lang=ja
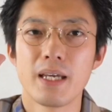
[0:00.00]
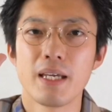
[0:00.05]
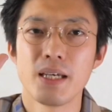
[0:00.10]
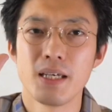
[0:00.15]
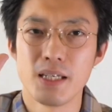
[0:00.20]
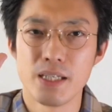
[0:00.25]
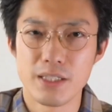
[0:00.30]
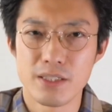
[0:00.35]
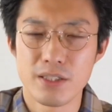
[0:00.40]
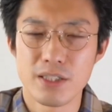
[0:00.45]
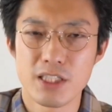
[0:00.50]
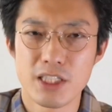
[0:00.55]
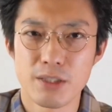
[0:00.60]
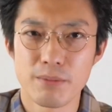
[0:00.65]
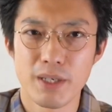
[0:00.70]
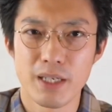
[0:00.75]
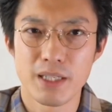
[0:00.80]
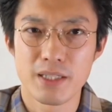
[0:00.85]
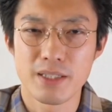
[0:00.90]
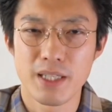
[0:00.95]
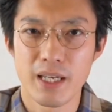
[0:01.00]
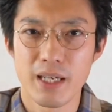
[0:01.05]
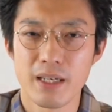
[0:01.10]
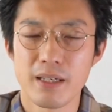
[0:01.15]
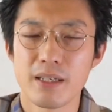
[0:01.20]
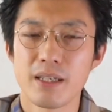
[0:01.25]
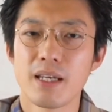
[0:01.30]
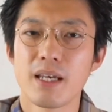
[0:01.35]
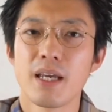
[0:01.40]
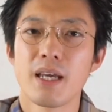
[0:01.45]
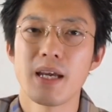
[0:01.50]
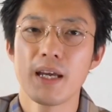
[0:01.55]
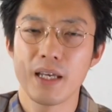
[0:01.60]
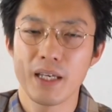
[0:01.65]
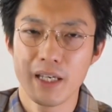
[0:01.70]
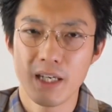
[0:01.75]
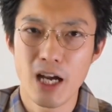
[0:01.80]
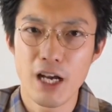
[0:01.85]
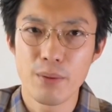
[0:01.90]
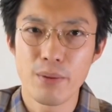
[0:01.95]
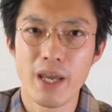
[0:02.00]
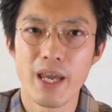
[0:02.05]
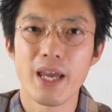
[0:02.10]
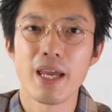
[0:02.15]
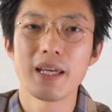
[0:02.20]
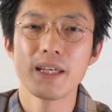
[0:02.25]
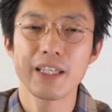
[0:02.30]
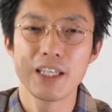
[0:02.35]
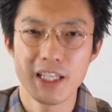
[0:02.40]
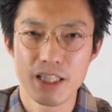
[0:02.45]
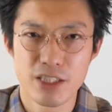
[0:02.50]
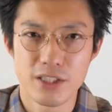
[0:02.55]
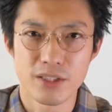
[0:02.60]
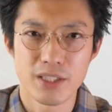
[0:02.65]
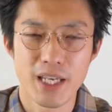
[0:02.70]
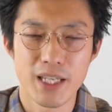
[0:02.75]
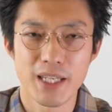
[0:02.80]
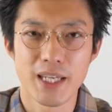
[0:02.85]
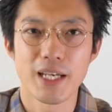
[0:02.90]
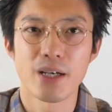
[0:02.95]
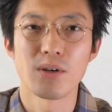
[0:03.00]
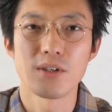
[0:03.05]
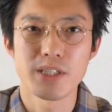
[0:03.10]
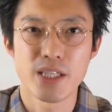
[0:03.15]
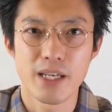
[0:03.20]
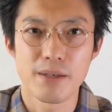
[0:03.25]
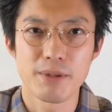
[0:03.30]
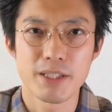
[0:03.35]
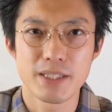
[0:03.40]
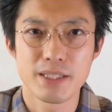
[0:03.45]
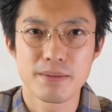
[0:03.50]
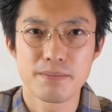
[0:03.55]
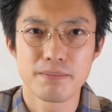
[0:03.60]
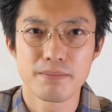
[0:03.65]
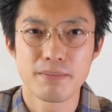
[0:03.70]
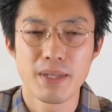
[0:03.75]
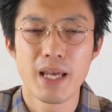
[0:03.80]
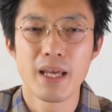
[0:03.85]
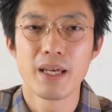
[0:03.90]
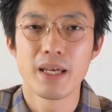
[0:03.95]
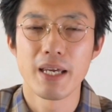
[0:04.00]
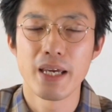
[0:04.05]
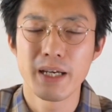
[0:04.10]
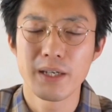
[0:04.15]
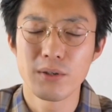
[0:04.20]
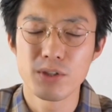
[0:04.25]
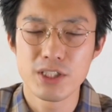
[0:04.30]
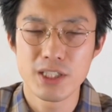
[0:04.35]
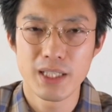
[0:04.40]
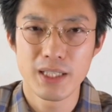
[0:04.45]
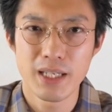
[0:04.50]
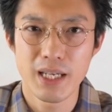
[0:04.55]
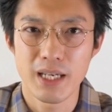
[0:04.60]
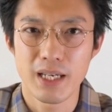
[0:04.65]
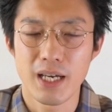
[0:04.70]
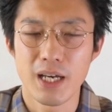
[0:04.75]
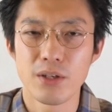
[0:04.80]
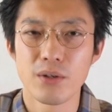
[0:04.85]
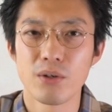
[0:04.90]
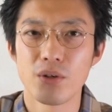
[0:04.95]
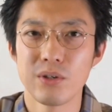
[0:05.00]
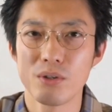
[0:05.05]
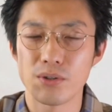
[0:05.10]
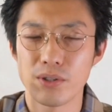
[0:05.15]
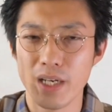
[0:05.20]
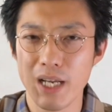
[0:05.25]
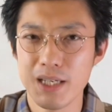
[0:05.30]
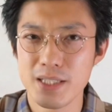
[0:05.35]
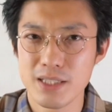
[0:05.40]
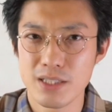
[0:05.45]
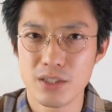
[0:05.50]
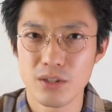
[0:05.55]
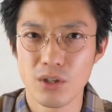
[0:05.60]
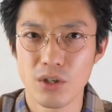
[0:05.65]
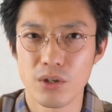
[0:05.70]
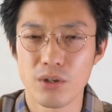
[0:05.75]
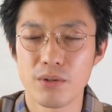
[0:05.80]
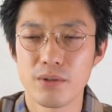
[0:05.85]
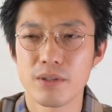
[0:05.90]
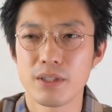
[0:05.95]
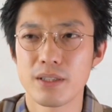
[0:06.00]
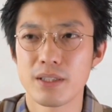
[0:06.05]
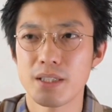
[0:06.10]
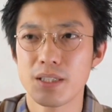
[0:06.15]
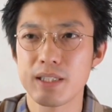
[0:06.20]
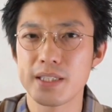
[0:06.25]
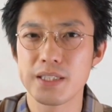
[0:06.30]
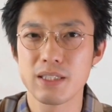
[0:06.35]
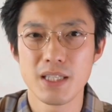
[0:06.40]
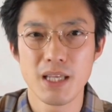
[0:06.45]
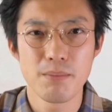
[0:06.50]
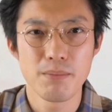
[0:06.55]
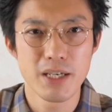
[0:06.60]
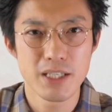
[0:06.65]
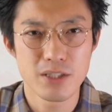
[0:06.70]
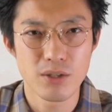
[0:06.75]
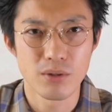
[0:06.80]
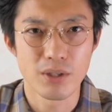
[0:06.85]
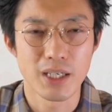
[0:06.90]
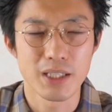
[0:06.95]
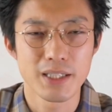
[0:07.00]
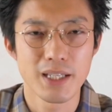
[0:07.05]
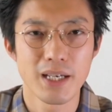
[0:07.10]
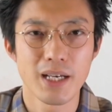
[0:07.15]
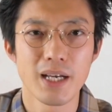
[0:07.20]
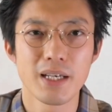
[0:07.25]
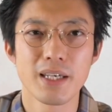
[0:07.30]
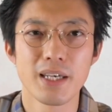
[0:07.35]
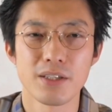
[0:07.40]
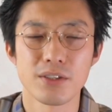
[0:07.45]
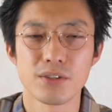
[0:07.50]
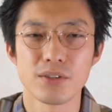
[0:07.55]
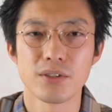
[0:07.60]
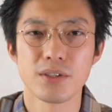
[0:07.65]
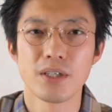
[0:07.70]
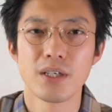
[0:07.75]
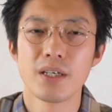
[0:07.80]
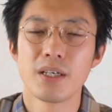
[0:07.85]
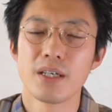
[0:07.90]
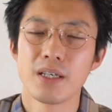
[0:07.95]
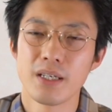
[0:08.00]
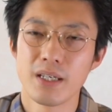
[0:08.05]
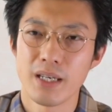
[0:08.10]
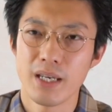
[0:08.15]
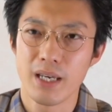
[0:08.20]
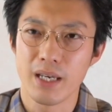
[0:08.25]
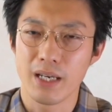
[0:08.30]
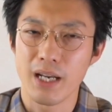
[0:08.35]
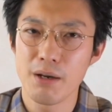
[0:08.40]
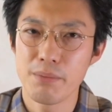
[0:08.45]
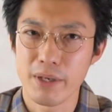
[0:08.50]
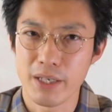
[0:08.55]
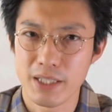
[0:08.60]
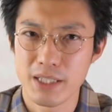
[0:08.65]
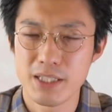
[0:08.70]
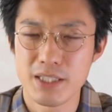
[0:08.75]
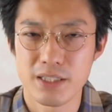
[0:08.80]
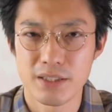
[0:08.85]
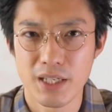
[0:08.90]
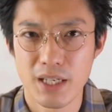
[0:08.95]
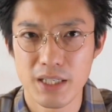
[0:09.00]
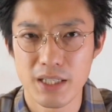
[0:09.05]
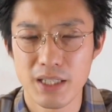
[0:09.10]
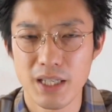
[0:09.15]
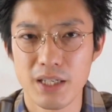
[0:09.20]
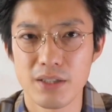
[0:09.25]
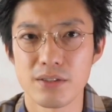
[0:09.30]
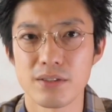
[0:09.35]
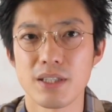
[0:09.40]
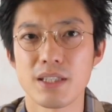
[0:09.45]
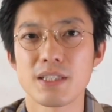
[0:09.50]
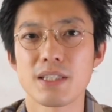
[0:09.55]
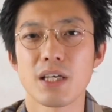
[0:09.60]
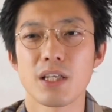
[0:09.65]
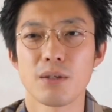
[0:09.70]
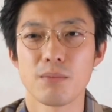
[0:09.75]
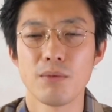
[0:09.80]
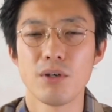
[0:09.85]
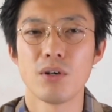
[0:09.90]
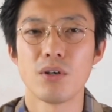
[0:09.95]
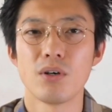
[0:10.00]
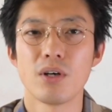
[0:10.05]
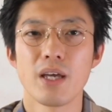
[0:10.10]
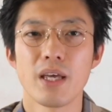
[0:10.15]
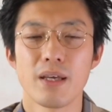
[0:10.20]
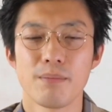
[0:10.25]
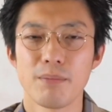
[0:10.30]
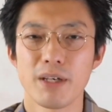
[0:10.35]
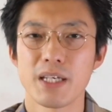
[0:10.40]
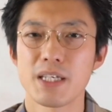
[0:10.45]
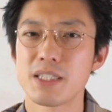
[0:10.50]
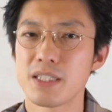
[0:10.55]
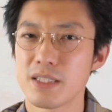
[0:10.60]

いつつめはですね、カフェキツネでございます。えー、こちらね、あのー、フランスのキツネメゾンが手掛ける、えー、カフェキツネになるんですけども、まあ、キツ